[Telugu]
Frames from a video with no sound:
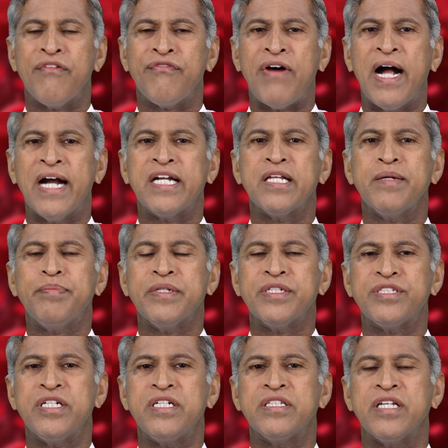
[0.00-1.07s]
ఫార్టీ
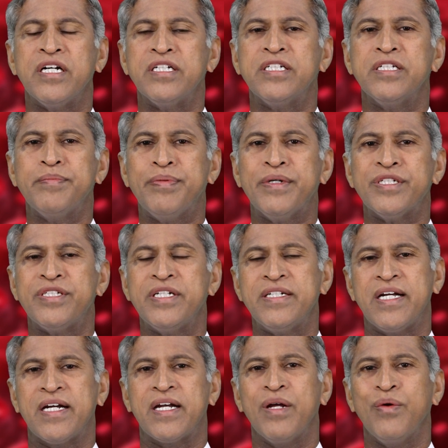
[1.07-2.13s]
పర్సెంట్ థర్టీ పర్సెంట్
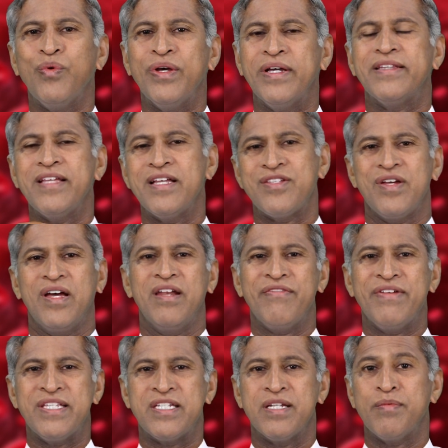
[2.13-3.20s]
అట్లా ఉడికితే చాలు
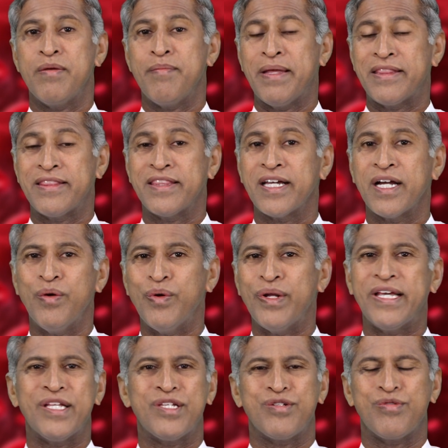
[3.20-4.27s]
వెజిటబుల్ మెత్తగా
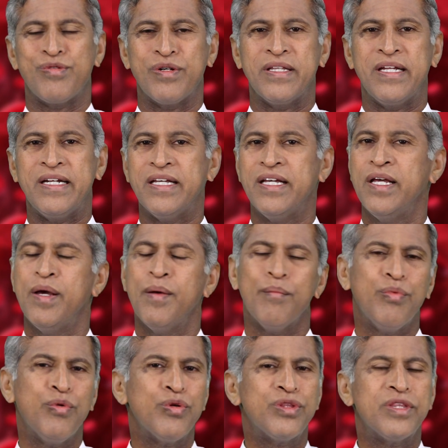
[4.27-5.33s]
ఉడికించకూడదండి
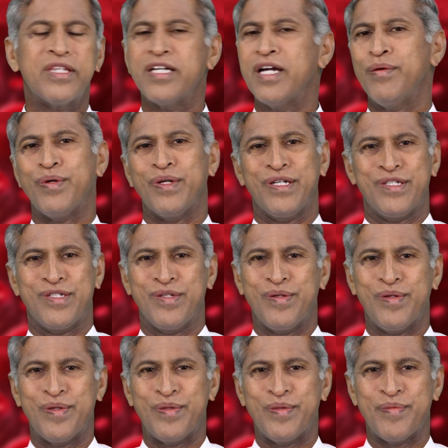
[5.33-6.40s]
పూర్తిగా
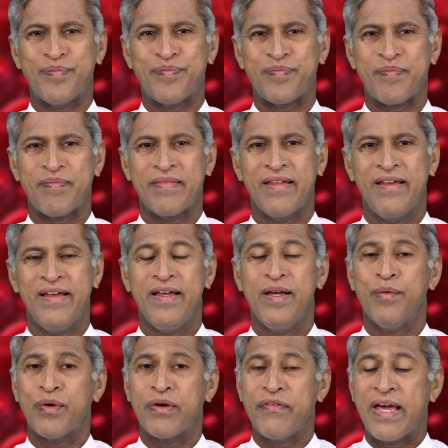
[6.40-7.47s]
ఉడికించకూడదు
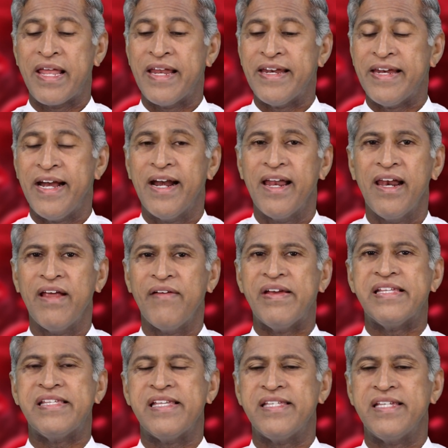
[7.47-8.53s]
ఒకవేళ నీళ్ళల్లో
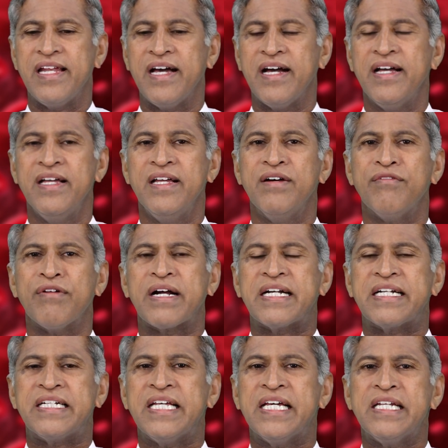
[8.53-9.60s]
వేసేసిన ఒక
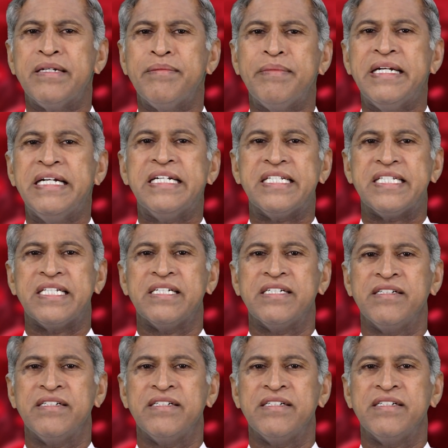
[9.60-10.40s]
టెన్ మినిట్స్